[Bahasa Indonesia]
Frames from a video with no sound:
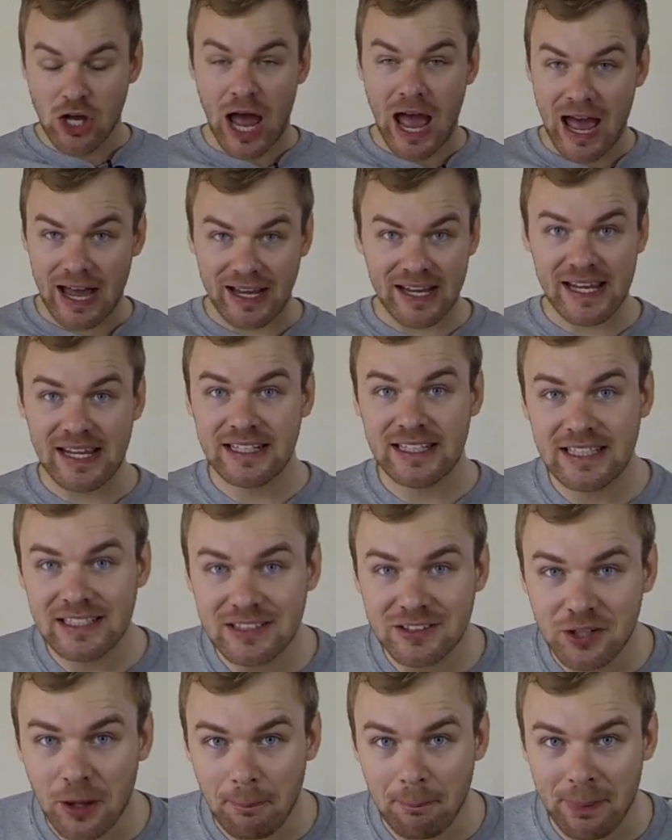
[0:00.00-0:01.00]
Hari ini
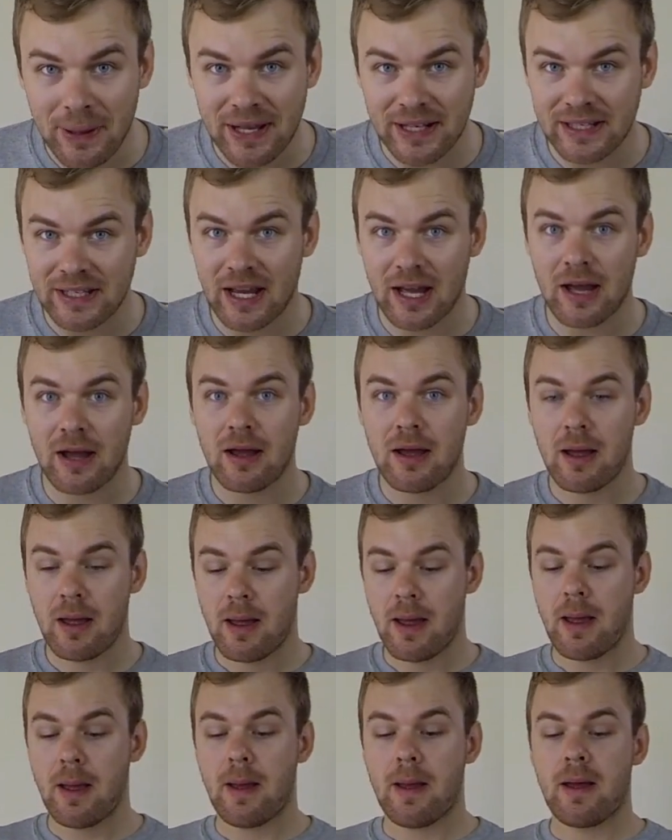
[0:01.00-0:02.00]
topiknya
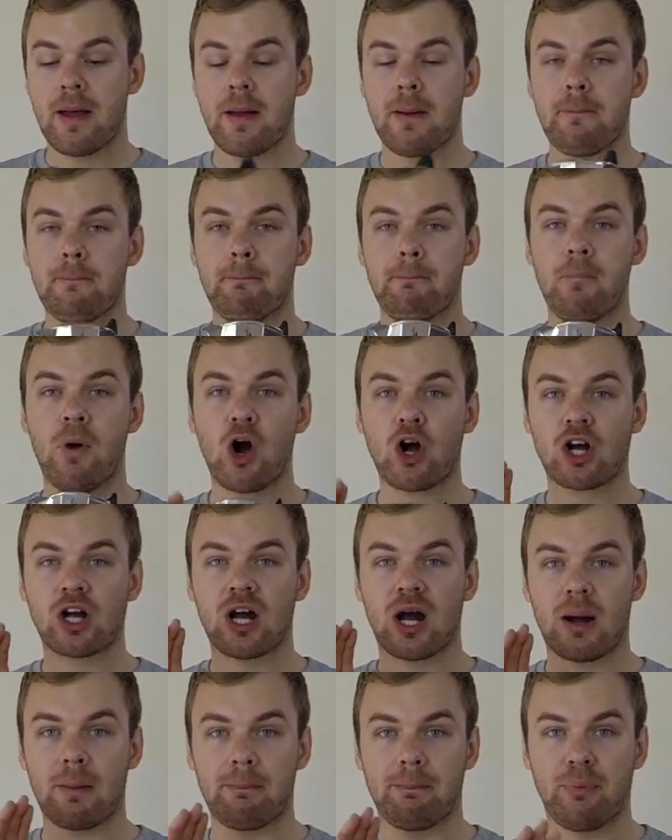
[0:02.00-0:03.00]

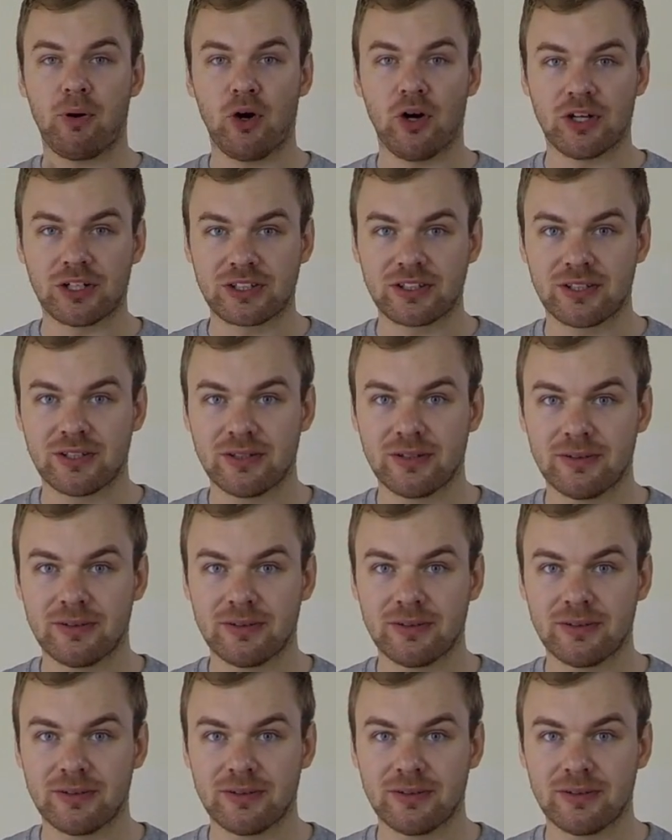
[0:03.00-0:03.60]
Mocha Pot.